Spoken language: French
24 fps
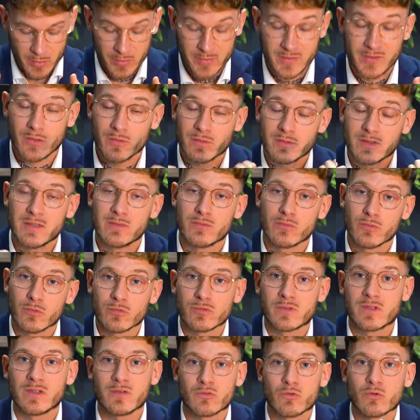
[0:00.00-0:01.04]
euh, dans des
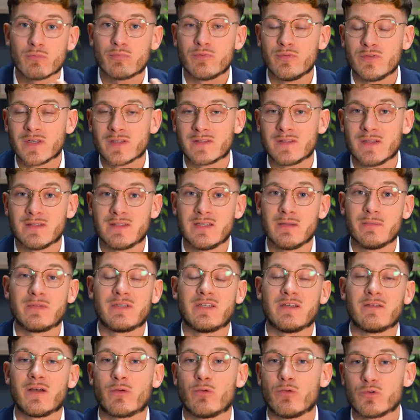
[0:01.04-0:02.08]
montres qui sont plus accessibles.
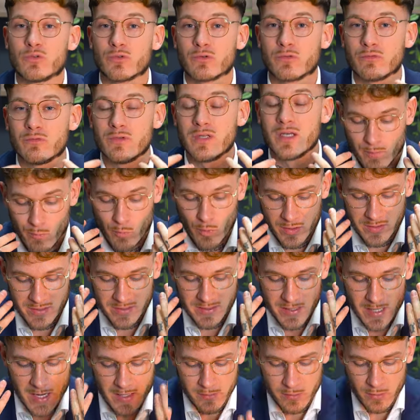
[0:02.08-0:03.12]
C'est vrai qu'aujourd'hui, moi
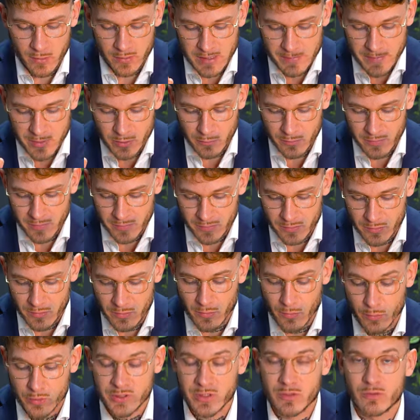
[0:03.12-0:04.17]
qui adore la
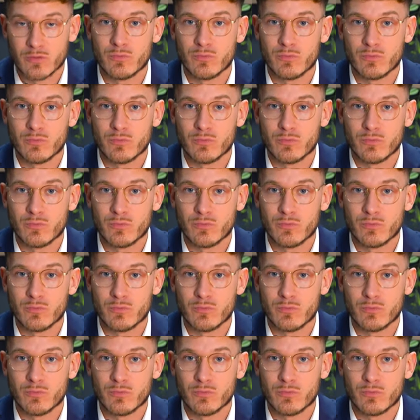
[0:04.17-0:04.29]
manufacture Roger